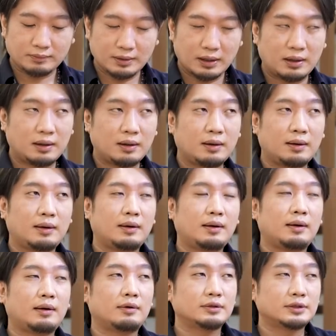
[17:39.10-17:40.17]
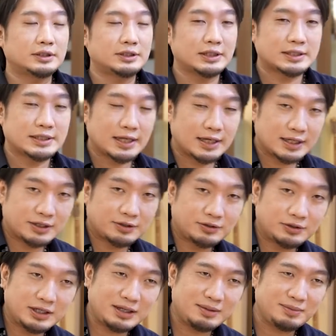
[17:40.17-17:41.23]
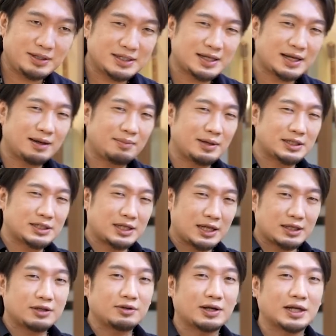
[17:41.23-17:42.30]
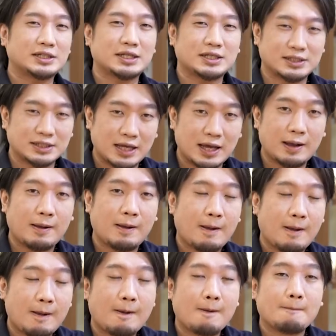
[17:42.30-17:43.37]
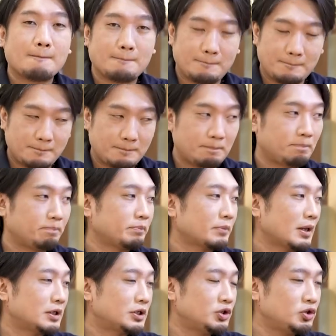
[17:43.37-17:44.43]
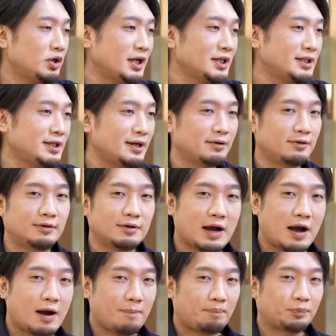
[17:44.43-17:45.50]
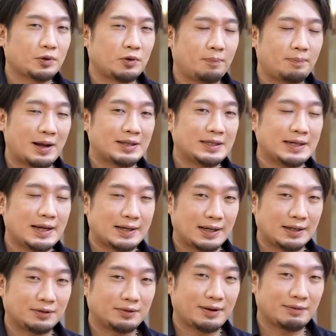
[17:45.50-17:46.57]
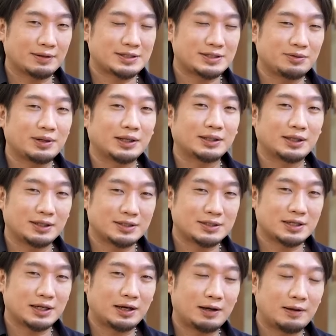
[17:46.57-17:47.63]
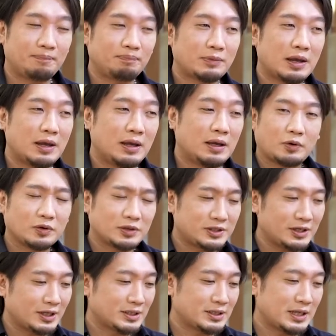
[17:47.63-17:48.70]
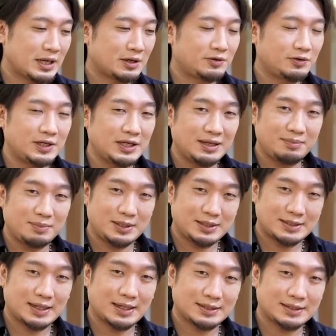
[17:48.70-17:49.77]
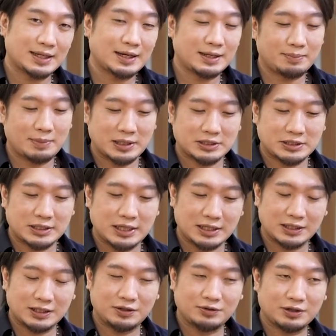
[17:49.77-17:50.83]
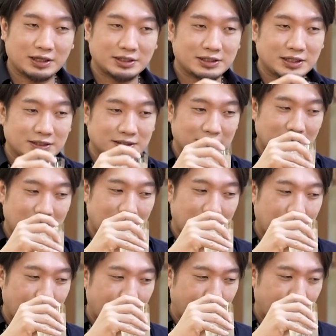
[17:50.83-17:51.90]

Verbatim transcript: あー、こっちはさらにクリーミーさが増したっていう感じですね。18年の方がこうバニラ感とかは強かったんですが、こっちはですねクリーミーさがさらに増したっていう感じですね。